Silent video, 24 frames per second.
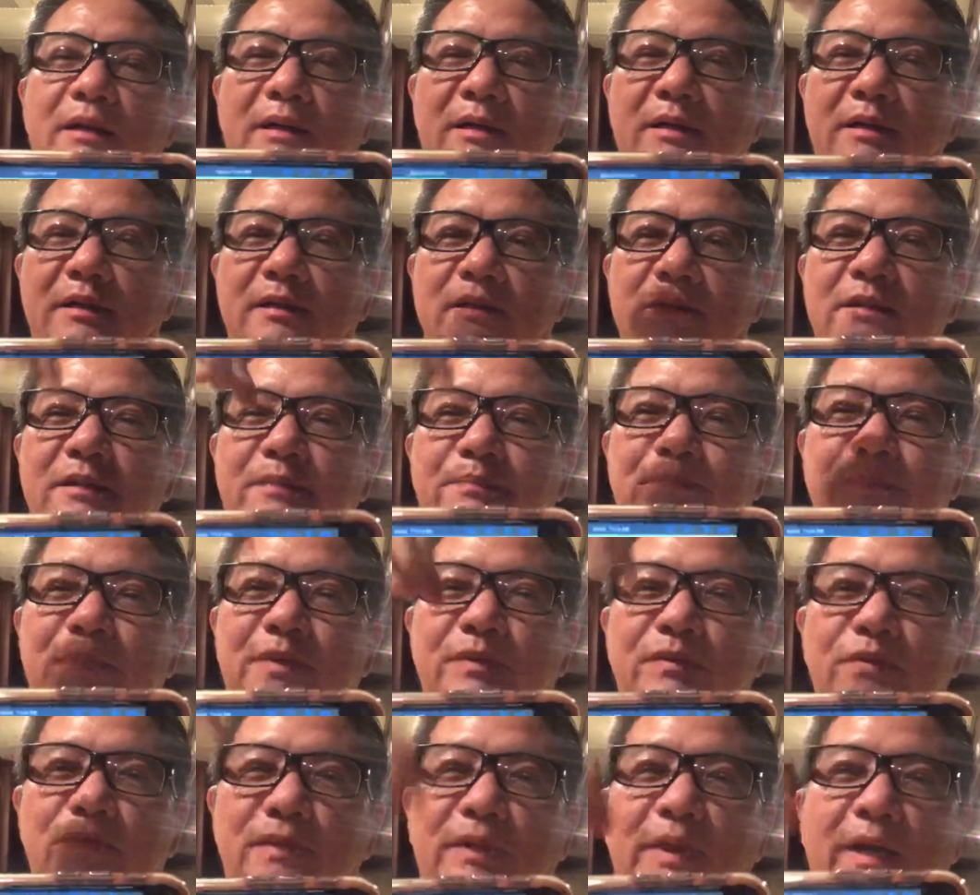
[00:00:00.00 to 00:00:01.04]
cái chụp cái
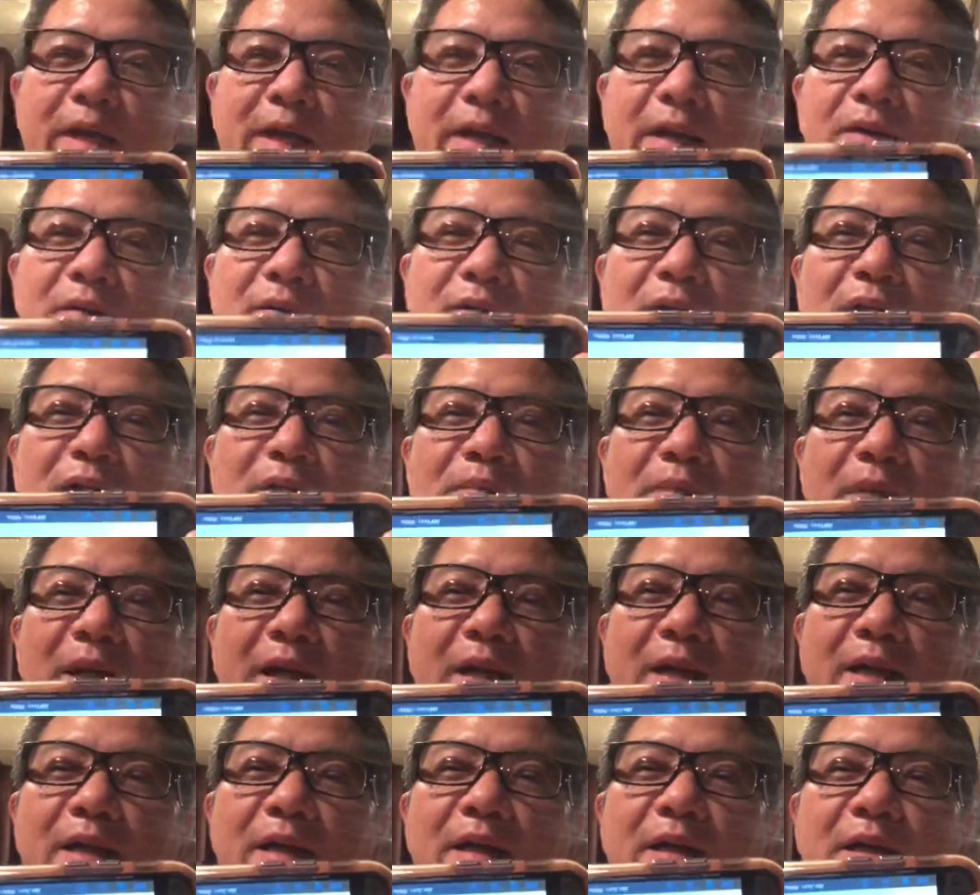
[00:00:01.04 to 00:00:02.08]
chuồng gà của Lăng
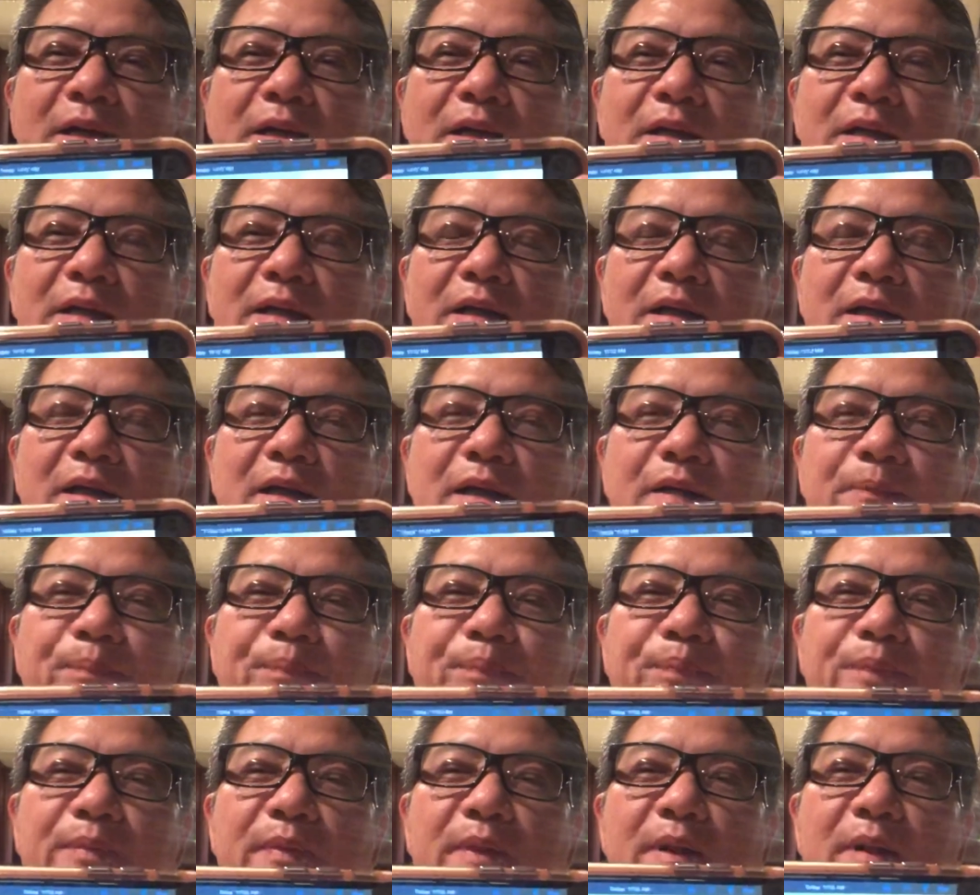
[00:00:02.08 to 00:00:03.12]
Bác đó đó cái đó đó
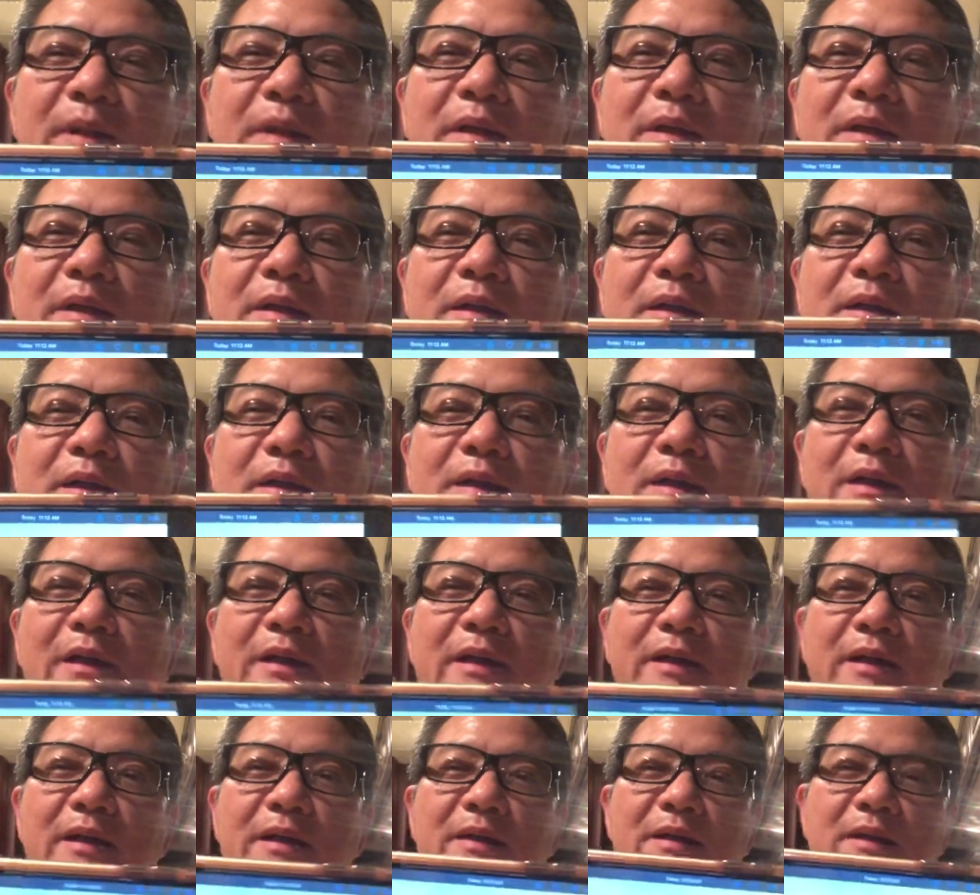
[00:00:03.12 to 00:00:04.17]
à,
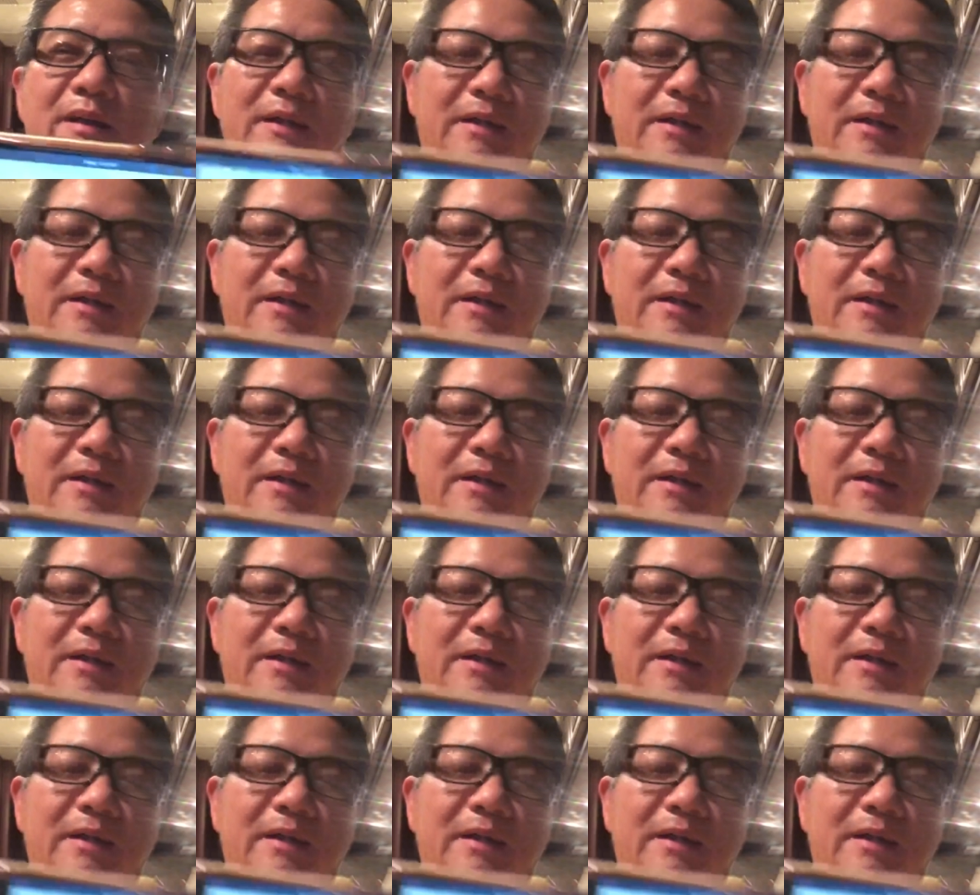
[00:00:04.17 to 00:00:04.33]
là